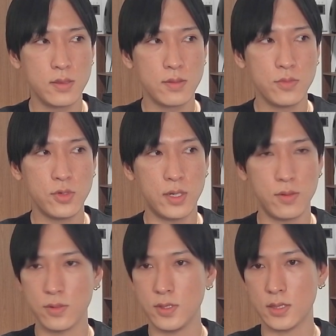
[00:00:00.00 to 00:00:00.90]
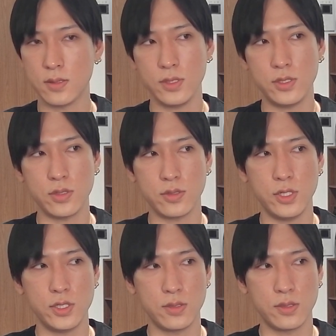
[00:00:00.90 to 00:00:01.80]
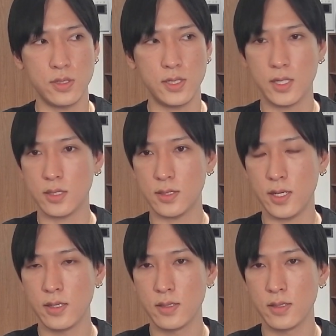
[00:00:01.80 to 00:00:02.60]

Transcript: もうあの、6月の29日のツイッターですね。